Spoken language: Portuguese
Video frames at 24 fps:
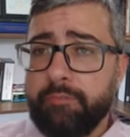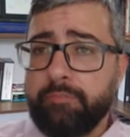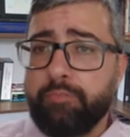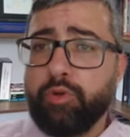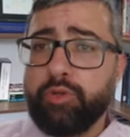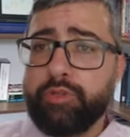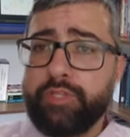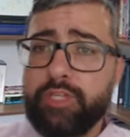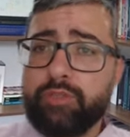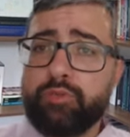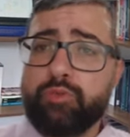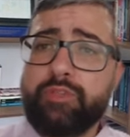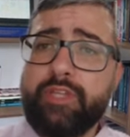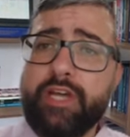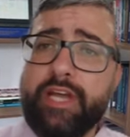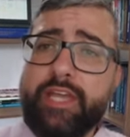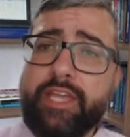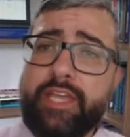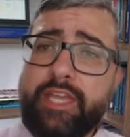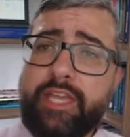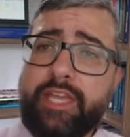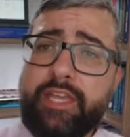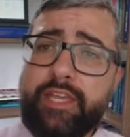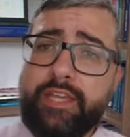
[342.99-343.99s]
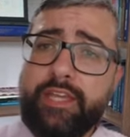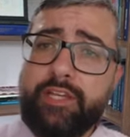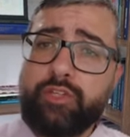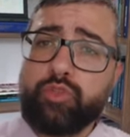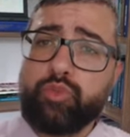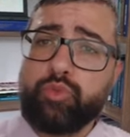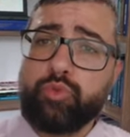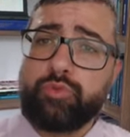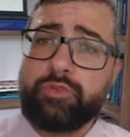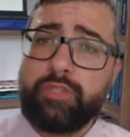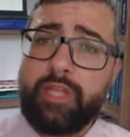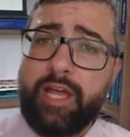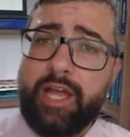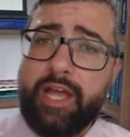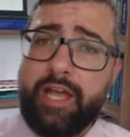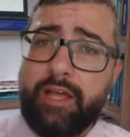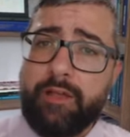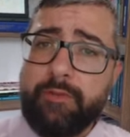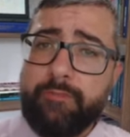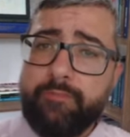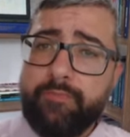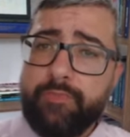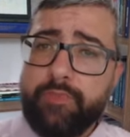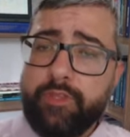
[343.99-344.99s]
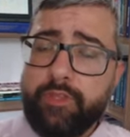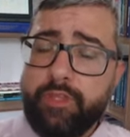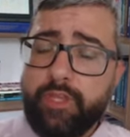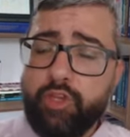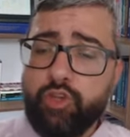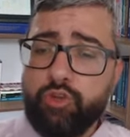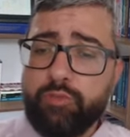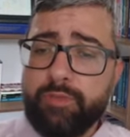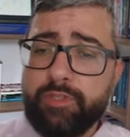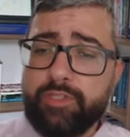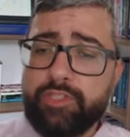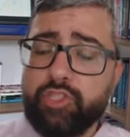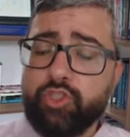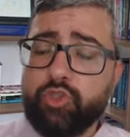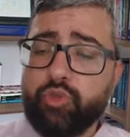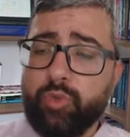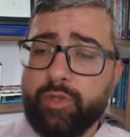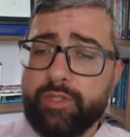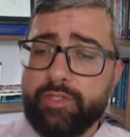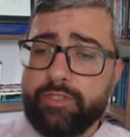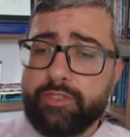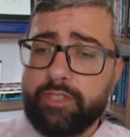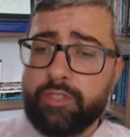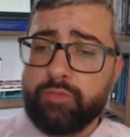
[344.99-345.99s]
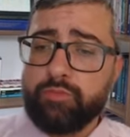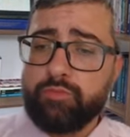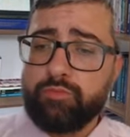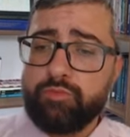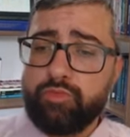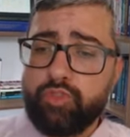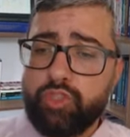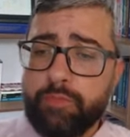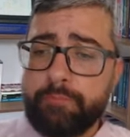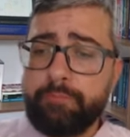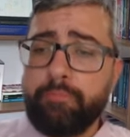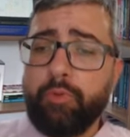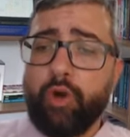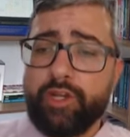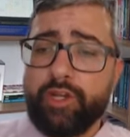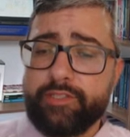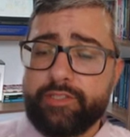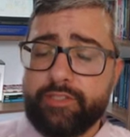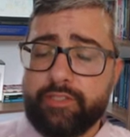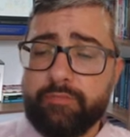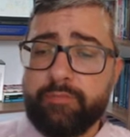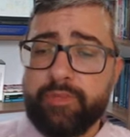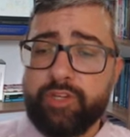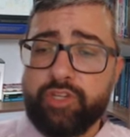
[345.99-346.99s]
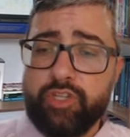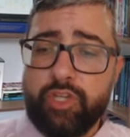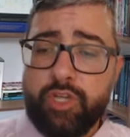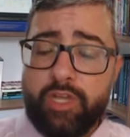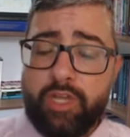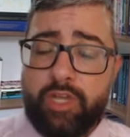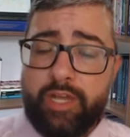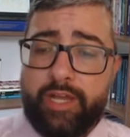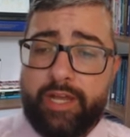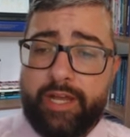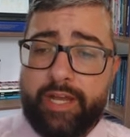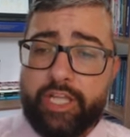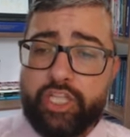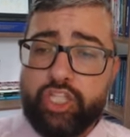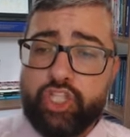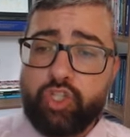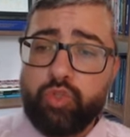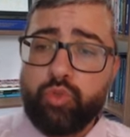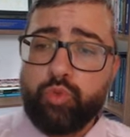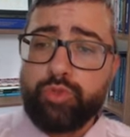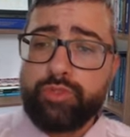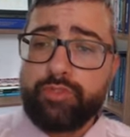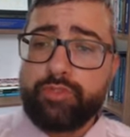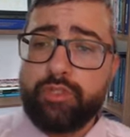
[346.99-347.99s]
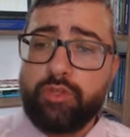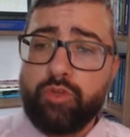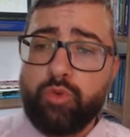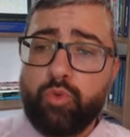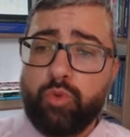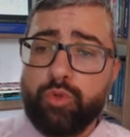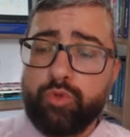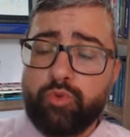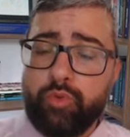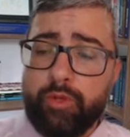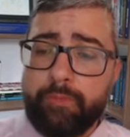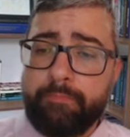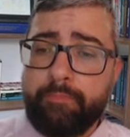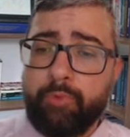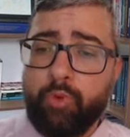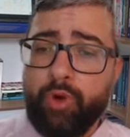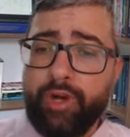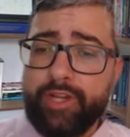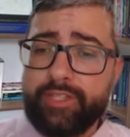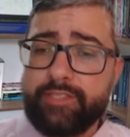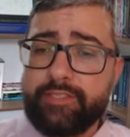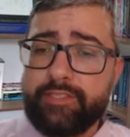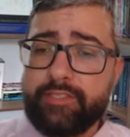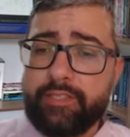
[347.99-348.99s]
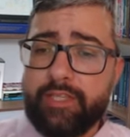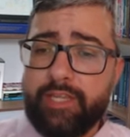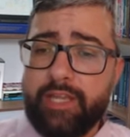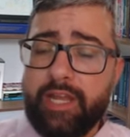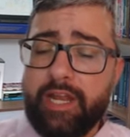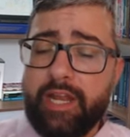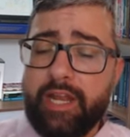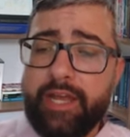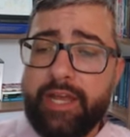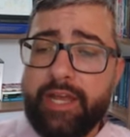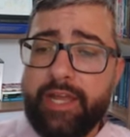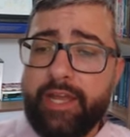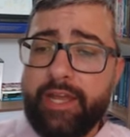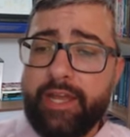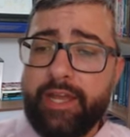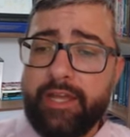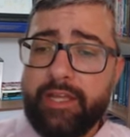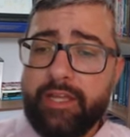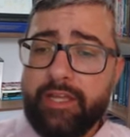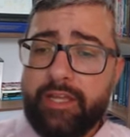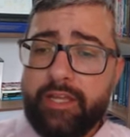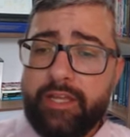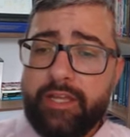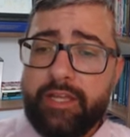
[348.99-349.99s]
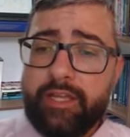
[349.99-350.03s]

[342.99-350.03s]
podendo daí resultar em uma situação de posse, mas a discussão quanto à posse ela é,